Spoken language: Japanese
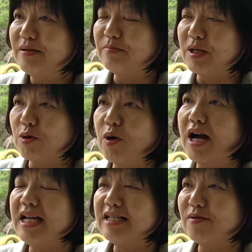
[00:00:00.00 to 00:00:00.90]
まあ、都
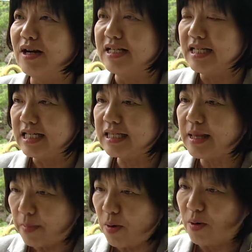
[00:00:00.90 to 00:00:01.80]
会とかに
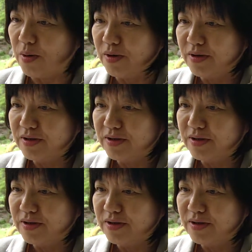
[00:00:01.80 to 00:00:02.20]
行っても